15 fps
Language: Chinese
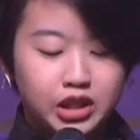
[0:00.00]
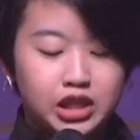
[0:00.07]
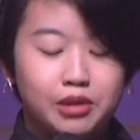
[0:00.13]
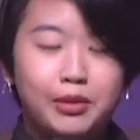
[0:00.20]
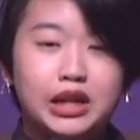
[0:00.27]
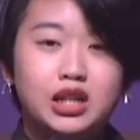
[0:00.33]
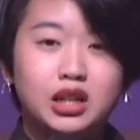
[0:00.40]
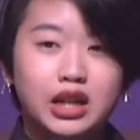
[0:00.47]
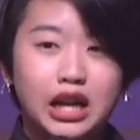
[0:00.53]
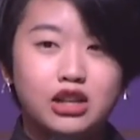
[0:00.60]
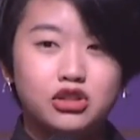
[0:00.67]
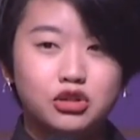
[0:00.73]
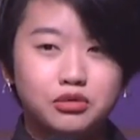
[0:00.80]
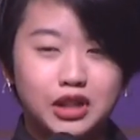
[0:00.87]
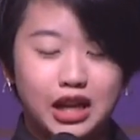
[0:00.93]
也没人
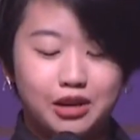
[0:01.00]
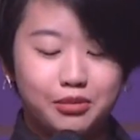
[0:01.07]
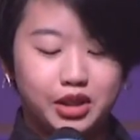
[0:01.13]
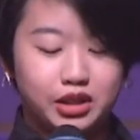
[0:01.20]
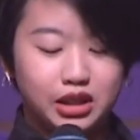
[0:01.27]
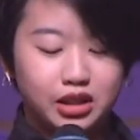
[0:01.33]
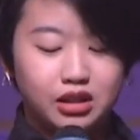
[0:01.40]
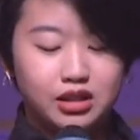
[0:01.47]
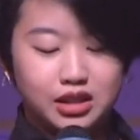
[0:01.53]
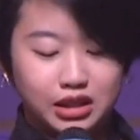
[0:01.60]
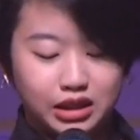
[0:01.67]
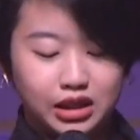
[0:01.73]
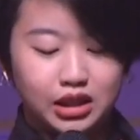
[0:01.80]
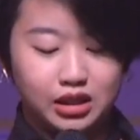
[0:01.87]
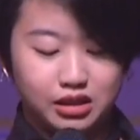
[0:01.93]
看中他们，因而
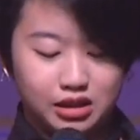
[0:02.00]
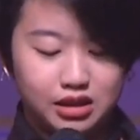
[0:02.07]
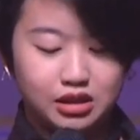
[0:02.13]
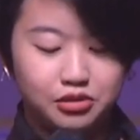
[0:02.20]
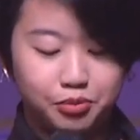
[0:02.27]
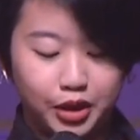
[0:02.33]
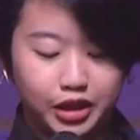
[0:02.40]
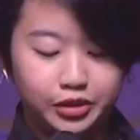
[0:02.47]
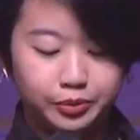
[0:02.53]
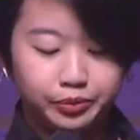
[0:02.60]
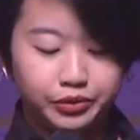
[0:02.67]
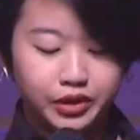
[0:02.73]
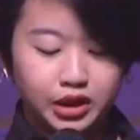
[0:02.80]
心里很自卑。